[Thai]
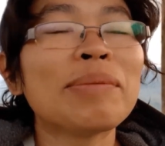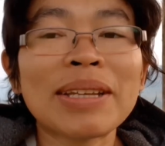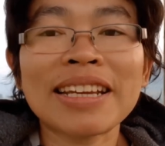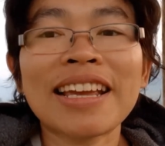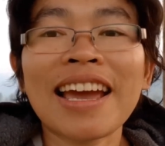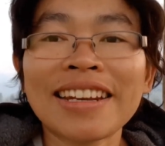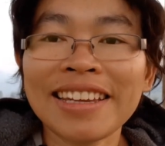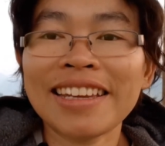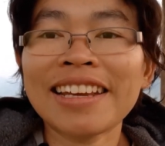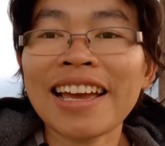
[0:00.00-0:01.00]
บรรยากาศ
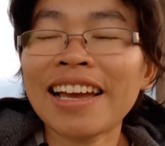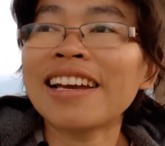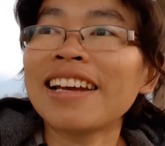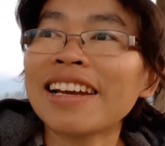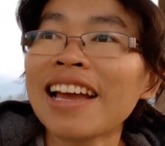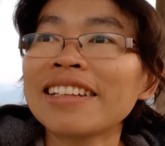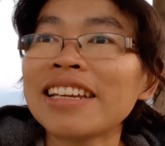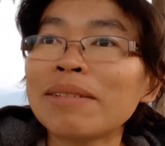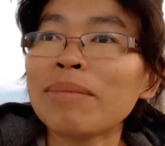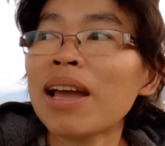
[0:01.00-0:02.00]
ดีค่ะ อากาศ
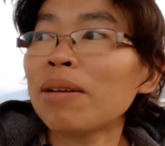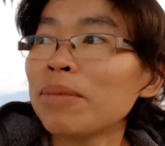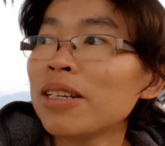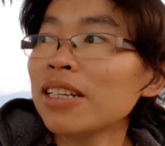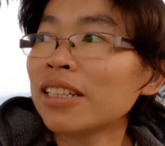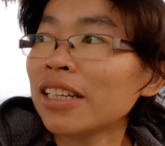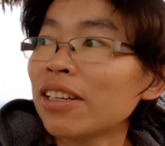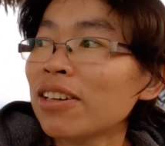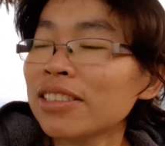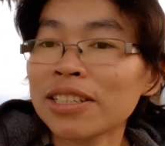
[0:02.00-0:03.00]
เย็นมาก เมื่อคืนนี้
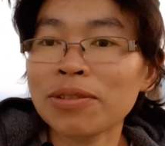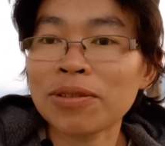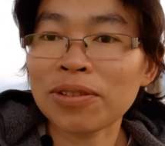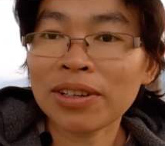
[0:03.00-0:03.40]
ก็จะอยู่